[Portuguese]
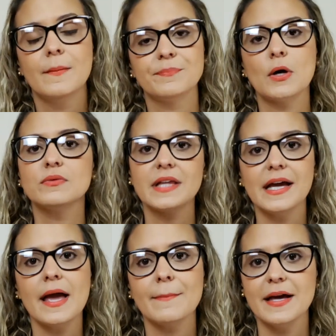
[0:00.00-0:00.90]
Então
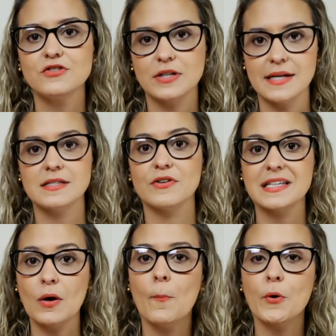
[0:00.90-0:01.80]
tenha em mente que se você
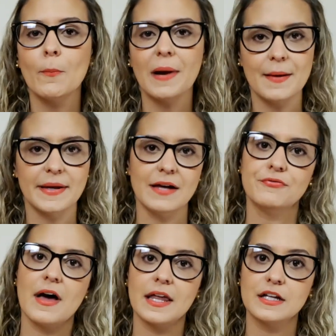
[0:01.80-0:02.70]
tem um problema na
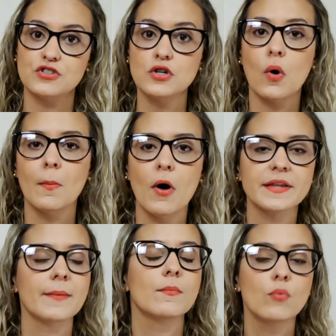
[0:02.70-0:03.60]
fala que te
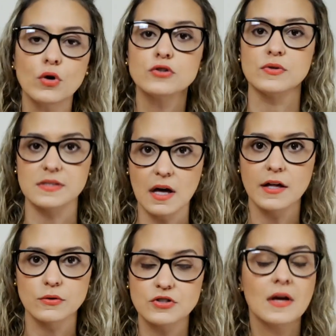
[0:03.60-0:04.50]
incomoda há muitos
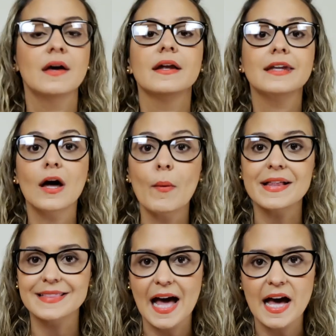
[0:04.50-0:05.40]
anos, não é
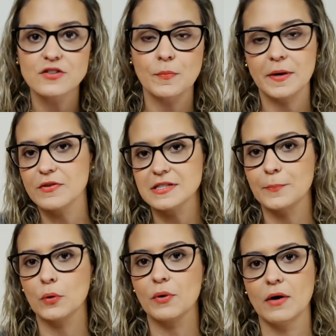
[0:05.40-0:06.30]
tarde para você
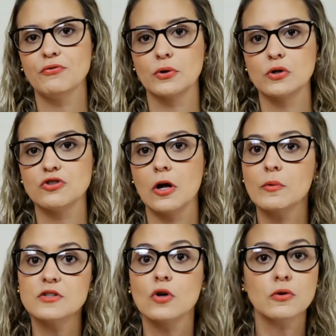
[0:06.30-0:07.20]
procurar um fonoaudiólogo
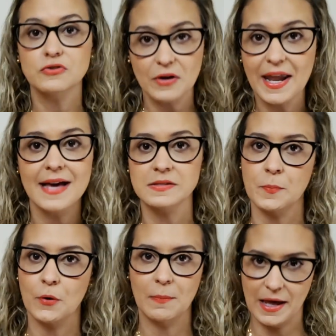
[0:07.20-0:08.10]
e solucionar esse
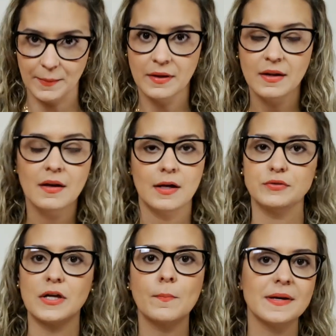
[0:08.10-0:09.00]
problema. Eu
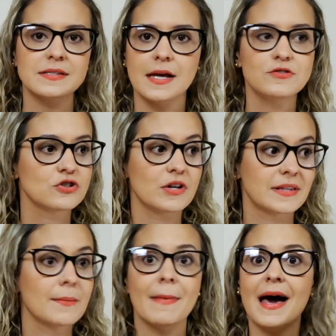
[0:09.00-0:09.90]
tenho pacientes que já
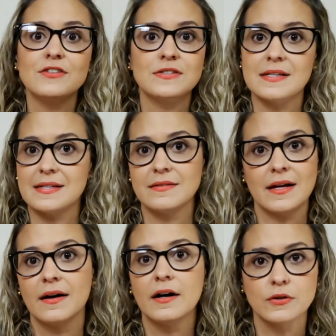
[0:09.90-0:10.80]
têm mais de 60
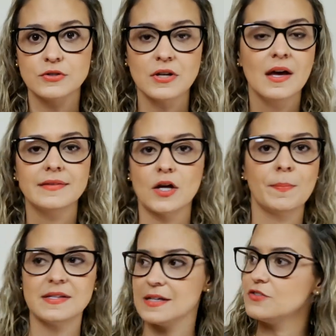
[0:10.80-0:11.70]
anos, tenho
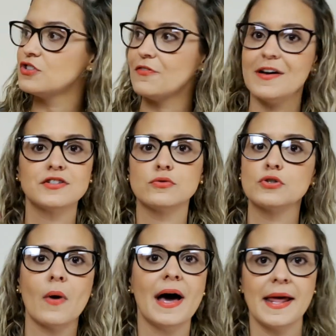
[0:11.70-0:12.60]
pacientes na faixa dos
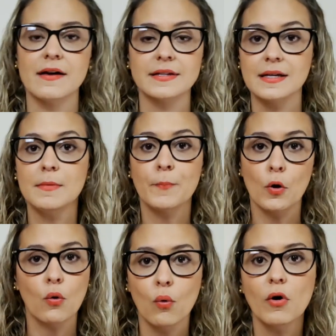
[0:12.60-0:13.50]
40 que me
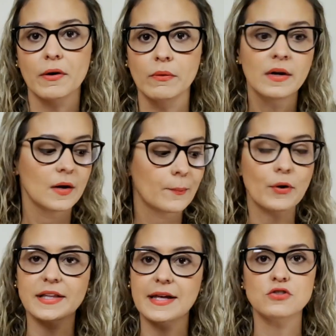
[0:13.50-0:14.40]
procuram
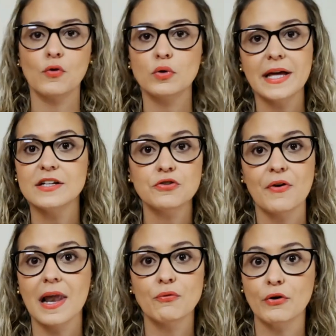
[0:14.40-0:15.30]
porque têm dificuldade de
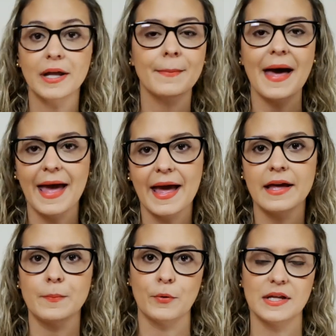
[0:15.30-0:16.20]
falar o fonema
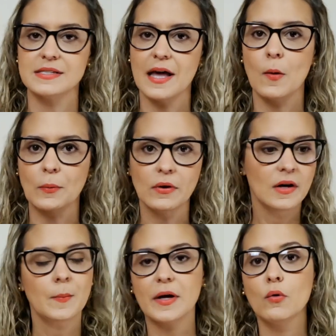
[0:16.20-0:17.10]
R, por exemplo,
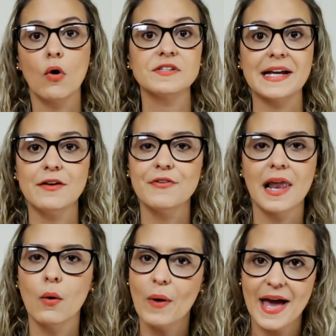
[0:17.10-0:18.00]
porque não conseguem
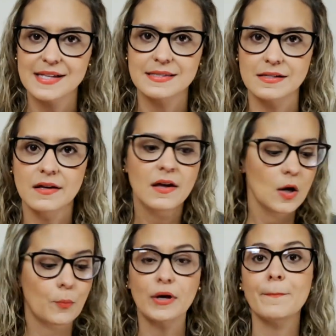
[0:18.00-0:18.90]
falar o S,
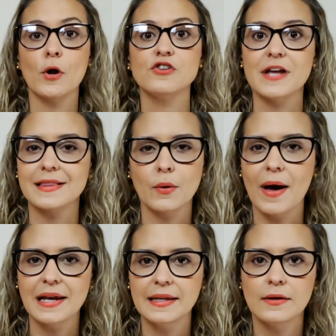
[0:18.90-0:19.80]
porque projetam
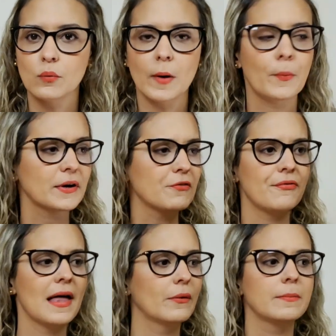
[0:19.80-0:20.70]
a língua, porque
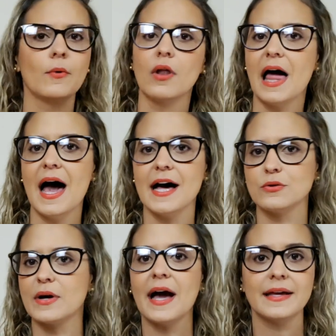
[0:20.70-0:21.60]
falam embolado,
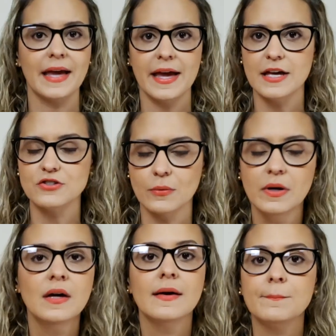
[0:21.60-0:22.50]
gaguejam.
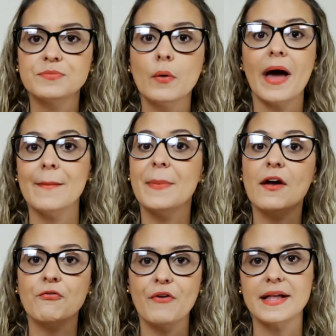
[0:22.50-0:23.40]
Então é
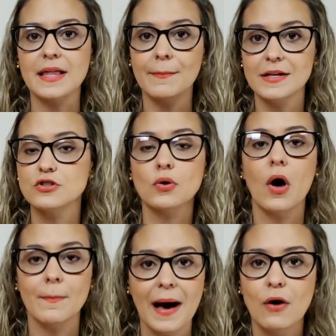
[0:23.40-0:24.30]
perfeitamente
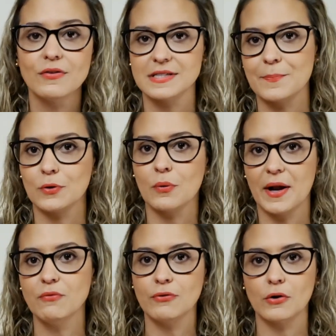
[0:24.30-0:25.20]
normal você procurar
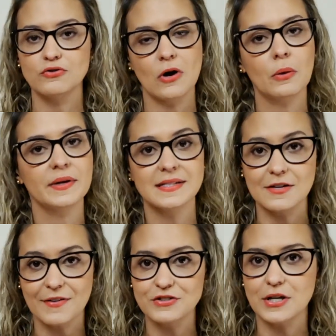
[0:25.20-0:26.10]
um fonoaudiólogo nessa
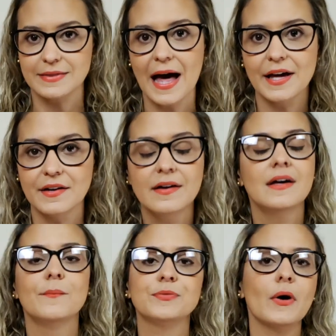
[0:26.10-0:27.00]
faixa etária.
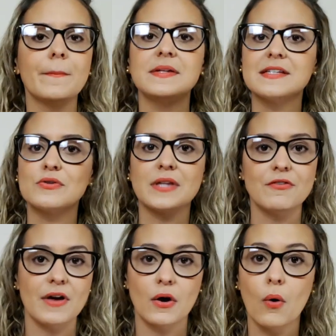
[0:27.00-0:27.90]
Não é preciso ter
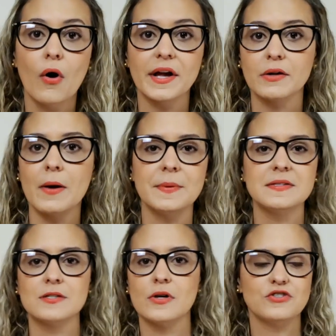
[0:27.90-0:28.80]
vergonha, não é
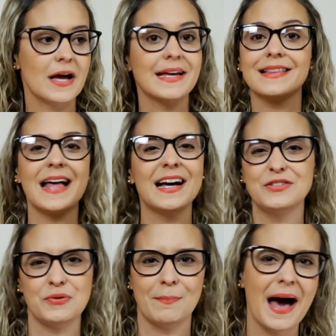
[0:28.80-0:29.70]
preciso achar que é tarde
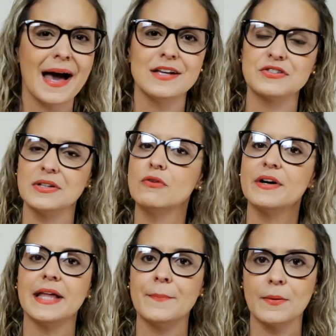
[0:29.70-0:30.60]
demais, que não vai
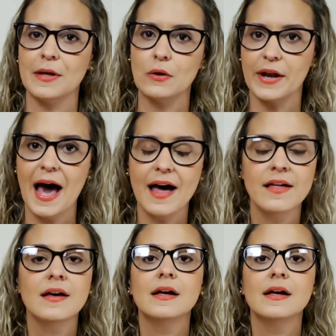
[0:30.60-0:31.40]
dar para melhorar.